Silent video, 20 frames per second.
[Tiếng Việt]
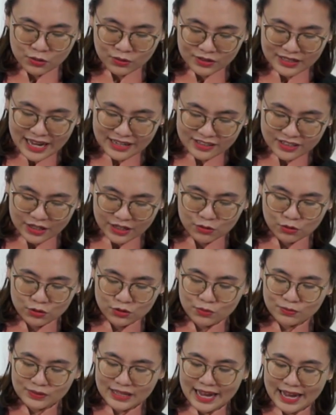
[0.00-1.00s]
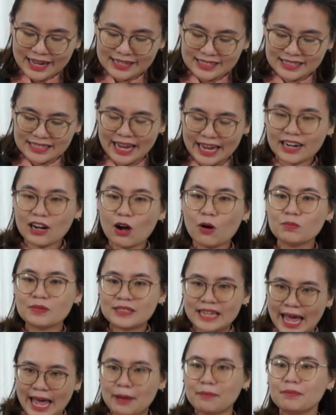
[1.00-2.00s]
giá trị của chúng ta sẽ không
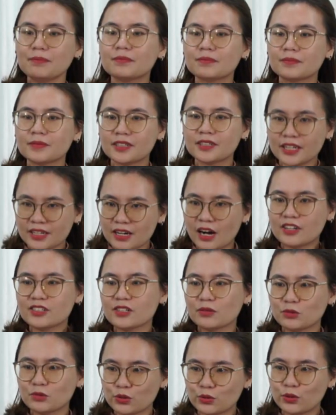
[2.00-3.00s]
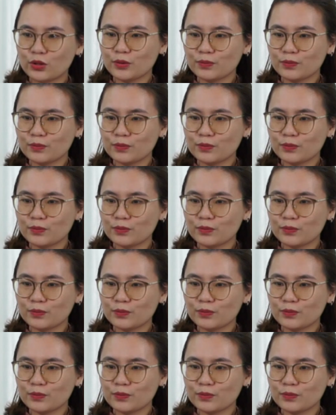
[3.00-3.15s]
giảm khi ở trong chúa